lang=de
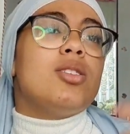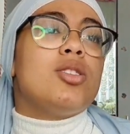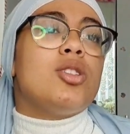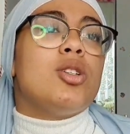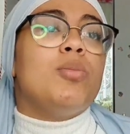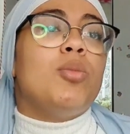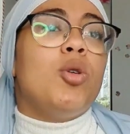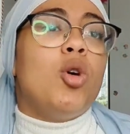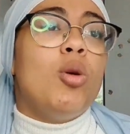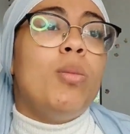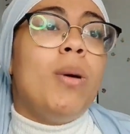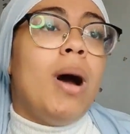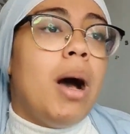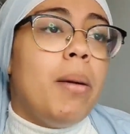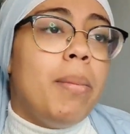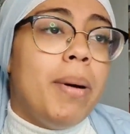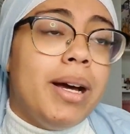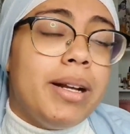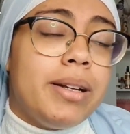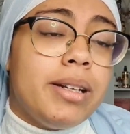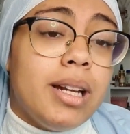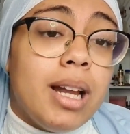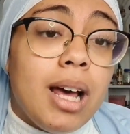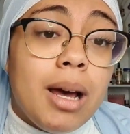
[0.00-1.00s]
zum
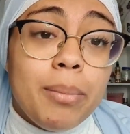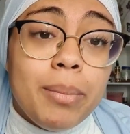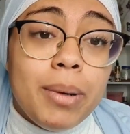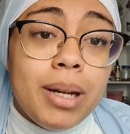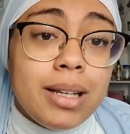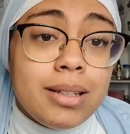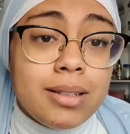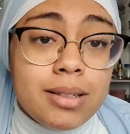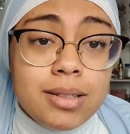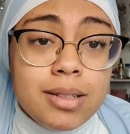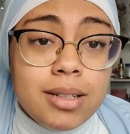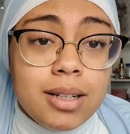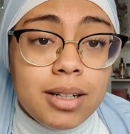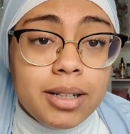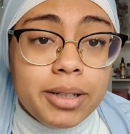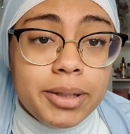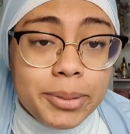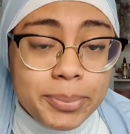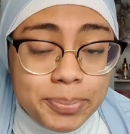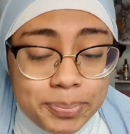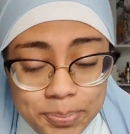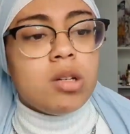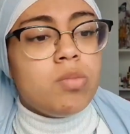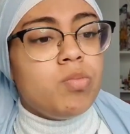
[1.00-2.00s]
Probearbeiten am nächsten Tag.
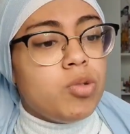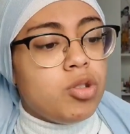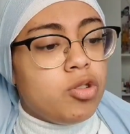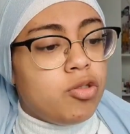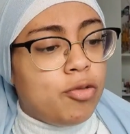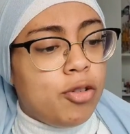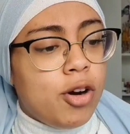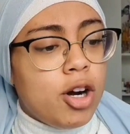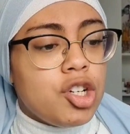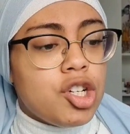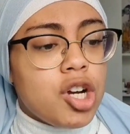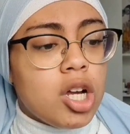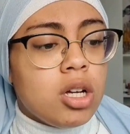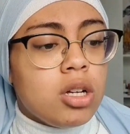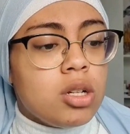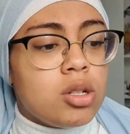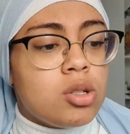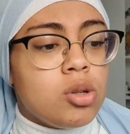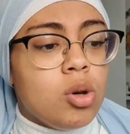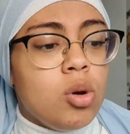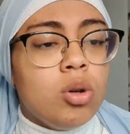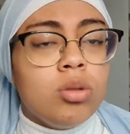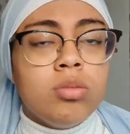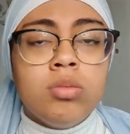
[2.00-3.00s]
Ich habe mich fresh
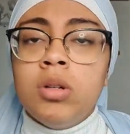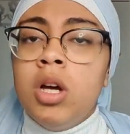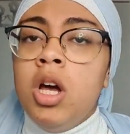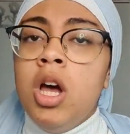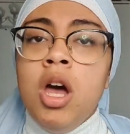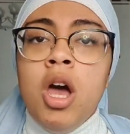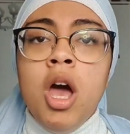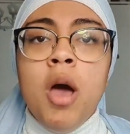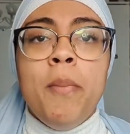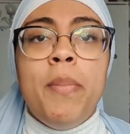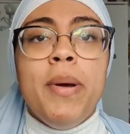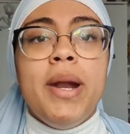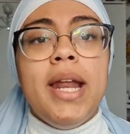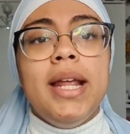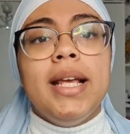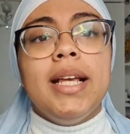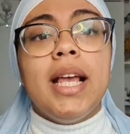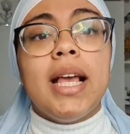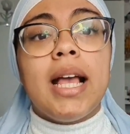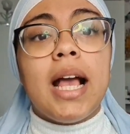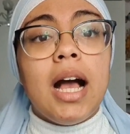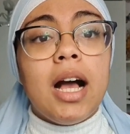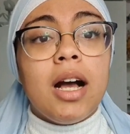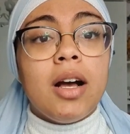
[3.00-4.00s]
angezogen, bin
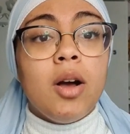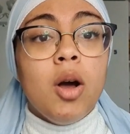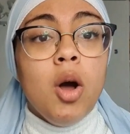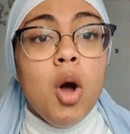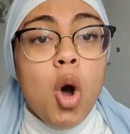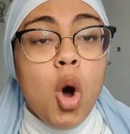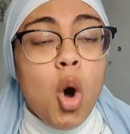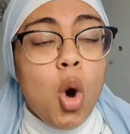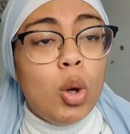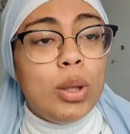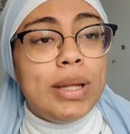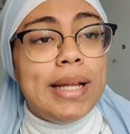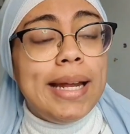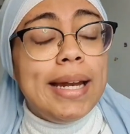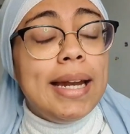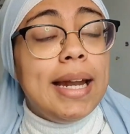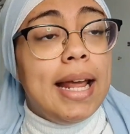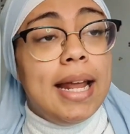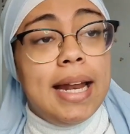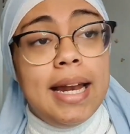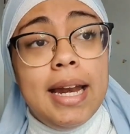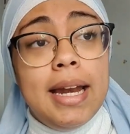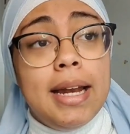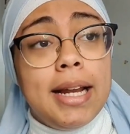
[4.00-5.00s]
hingegangen und dann
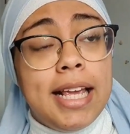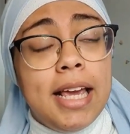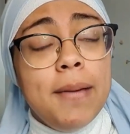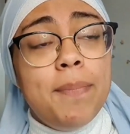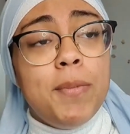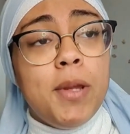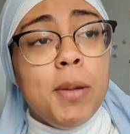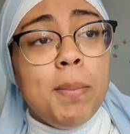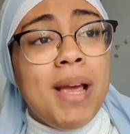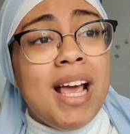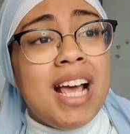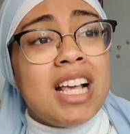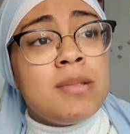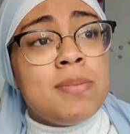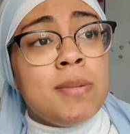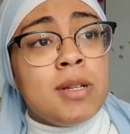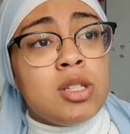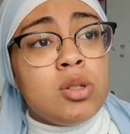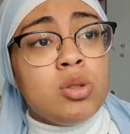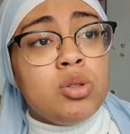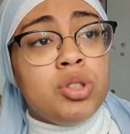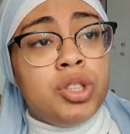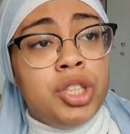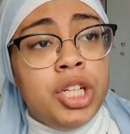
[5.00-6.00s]
gibt die mir erstmal
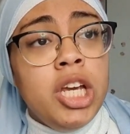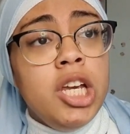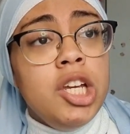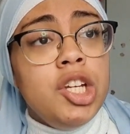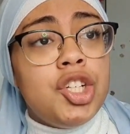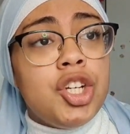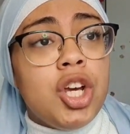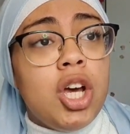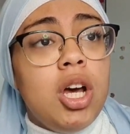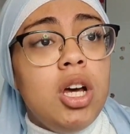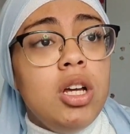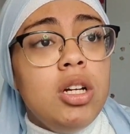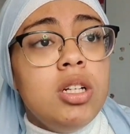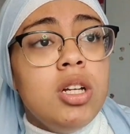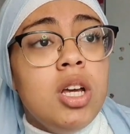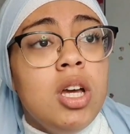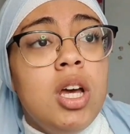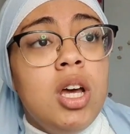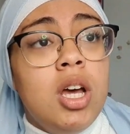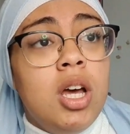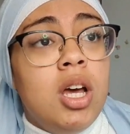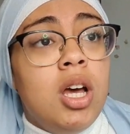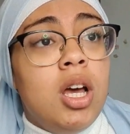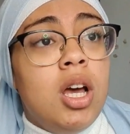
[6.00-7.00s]
so ein T-Shirt
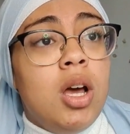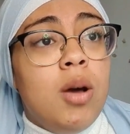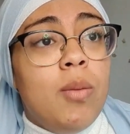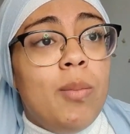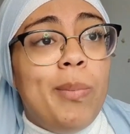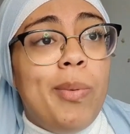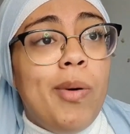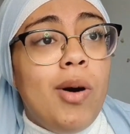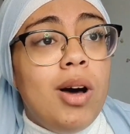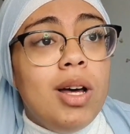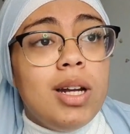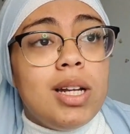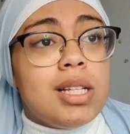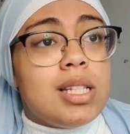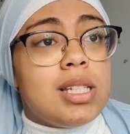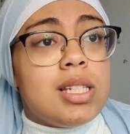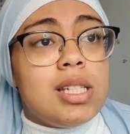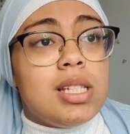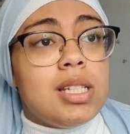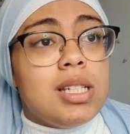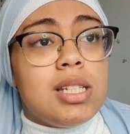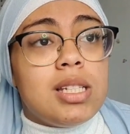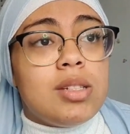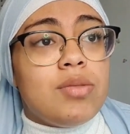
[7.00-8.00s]
Boah, das,
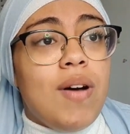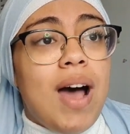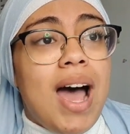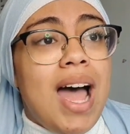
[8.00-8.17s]
das war